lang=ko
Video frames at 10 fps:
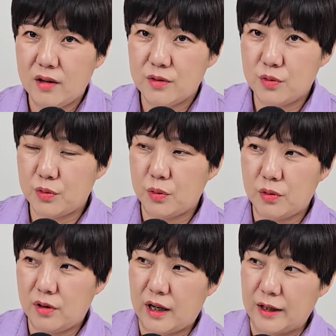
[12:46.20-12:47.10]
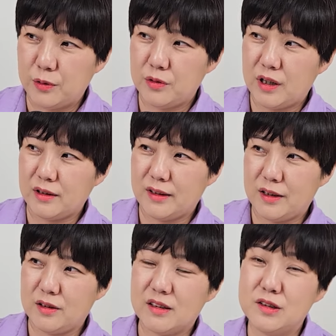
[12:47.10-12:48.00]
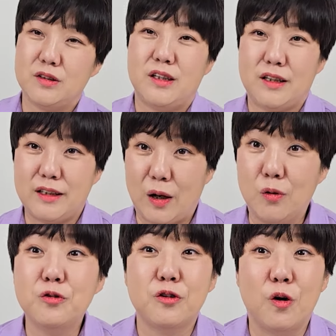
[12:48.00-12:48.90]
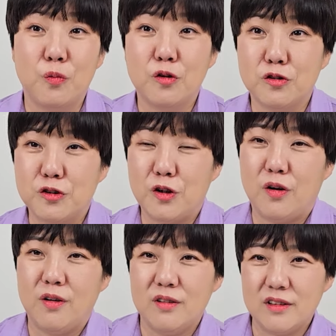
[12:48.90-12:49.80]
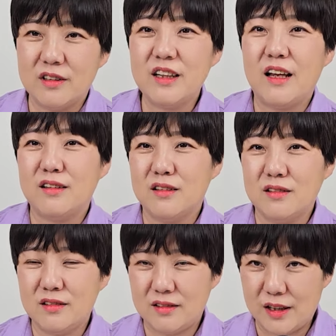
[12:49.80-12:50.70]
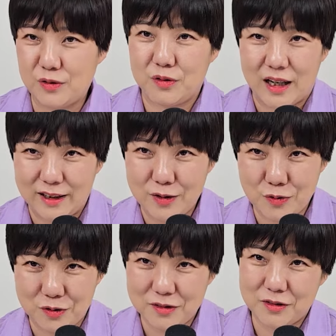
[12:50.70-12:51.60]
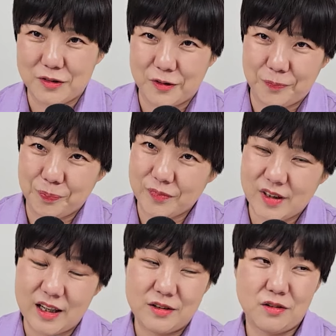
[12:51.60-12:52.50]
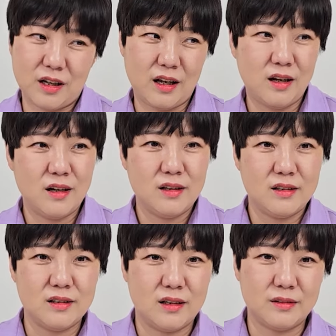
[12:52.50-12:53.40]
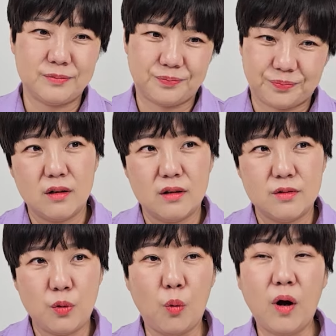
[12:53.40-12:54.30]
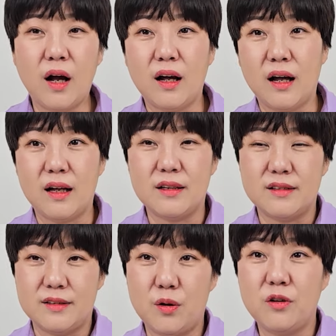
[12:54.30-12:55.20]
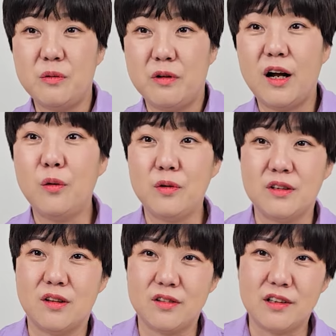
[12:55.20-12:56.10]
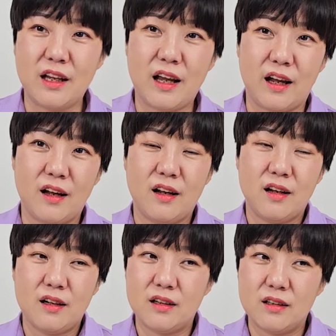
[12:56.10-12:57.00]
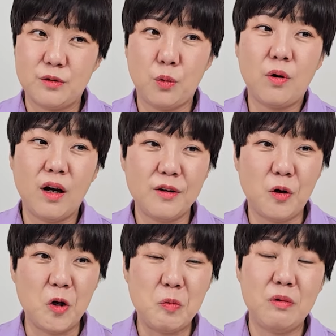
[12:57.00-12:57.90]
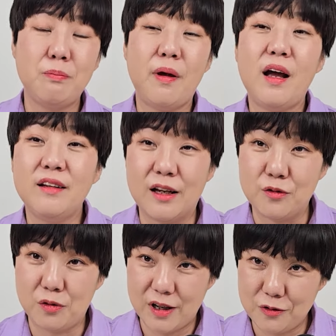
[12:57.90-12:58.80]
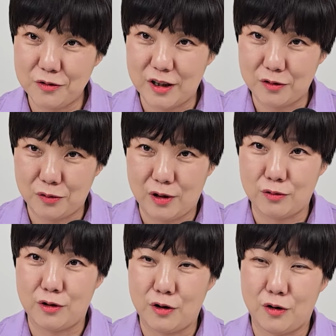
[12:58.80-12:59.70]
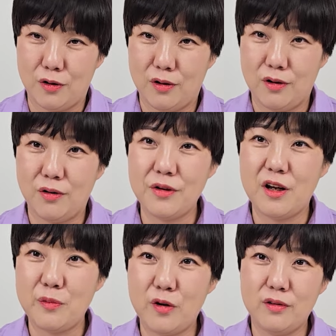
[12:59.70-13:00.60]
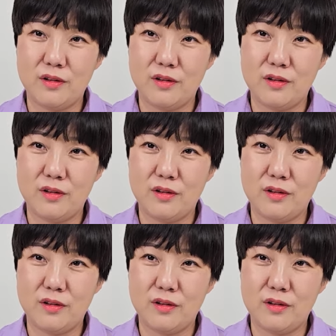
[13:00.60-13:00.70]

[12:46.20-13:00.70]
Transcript: 주소를 놔둔 상태에서 근저당에 나올 수가 없거든요. 은행은 대출을 안 해주거든요. 예전에 이제 조카가 이제 전입을 하고 있었는데 조카가 전입을 빼야 대출을 해준다더라고요. 왜냐하면